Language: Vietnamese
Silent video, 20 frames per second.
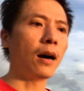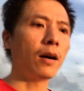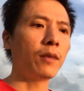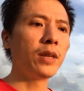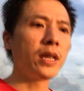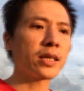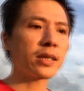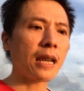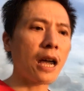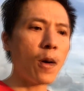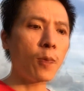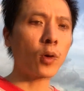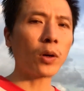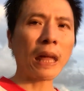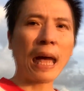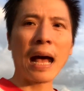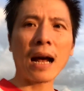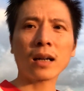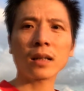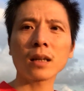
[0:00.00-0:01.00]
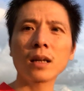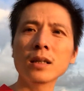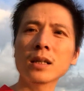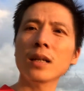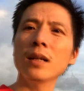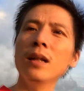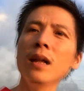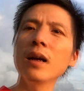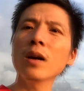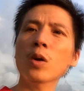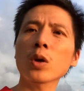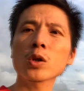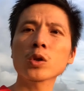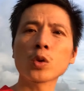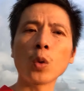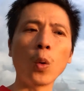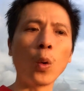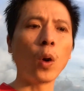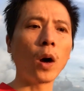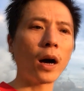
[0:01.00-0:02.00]
vì sao mà con hạc đứng trên lưng con
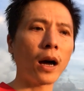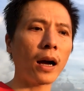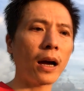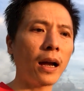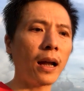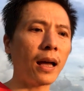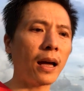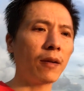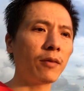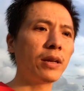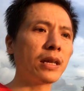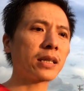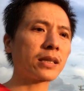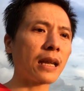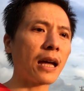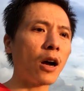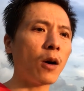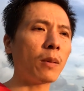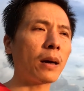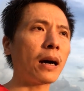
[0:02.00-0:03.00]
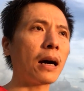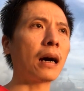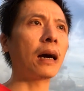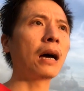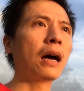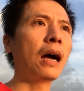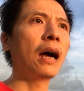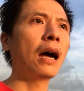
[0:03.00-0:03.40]
rùa, hay là vì sao mà